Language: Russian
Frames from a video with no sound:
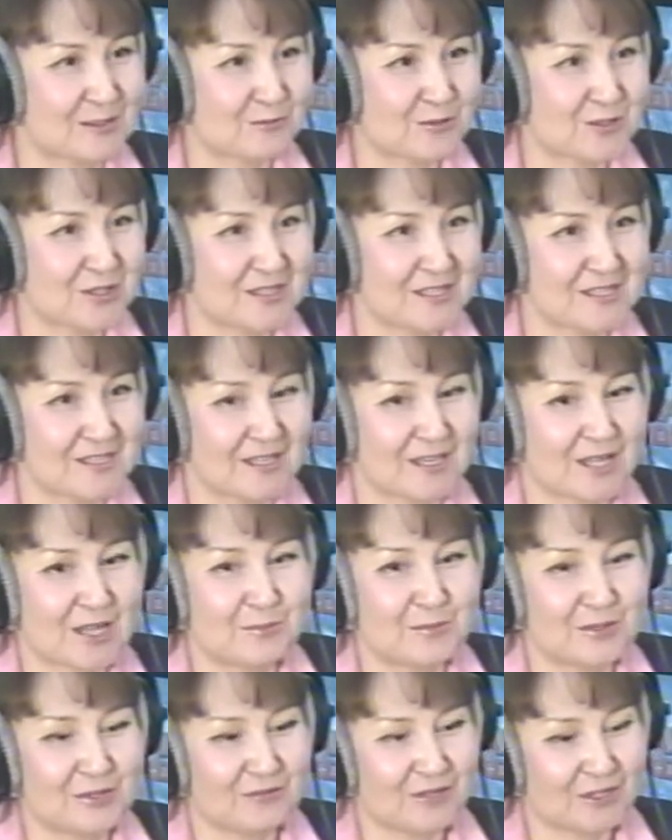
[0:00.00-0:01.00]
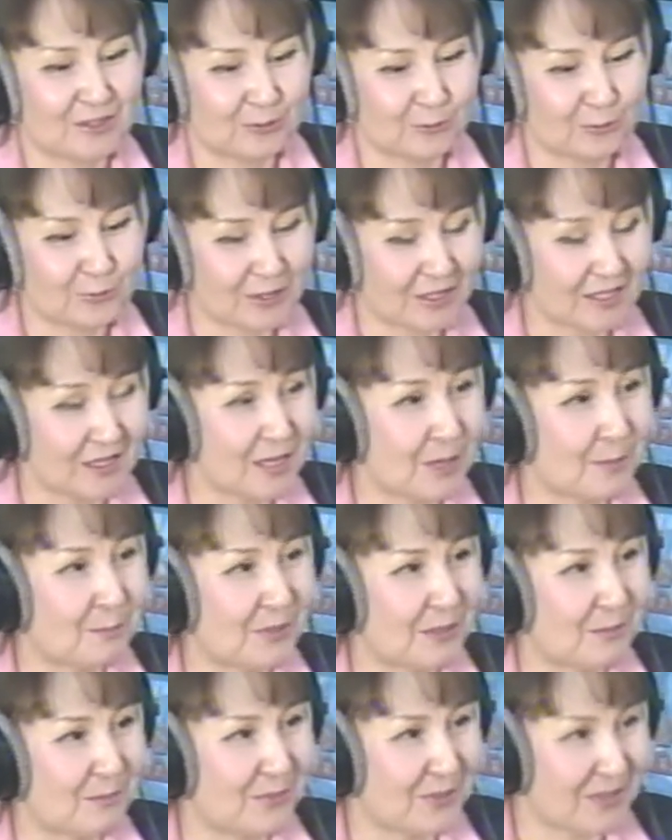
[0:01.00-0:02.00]
уже есть такая аббревиатура
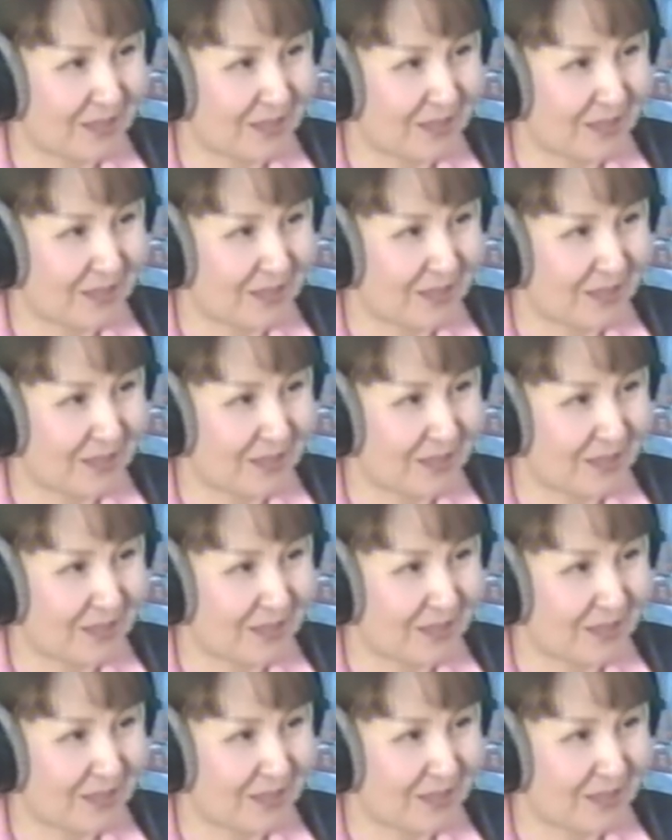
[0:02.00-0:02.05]
ПП.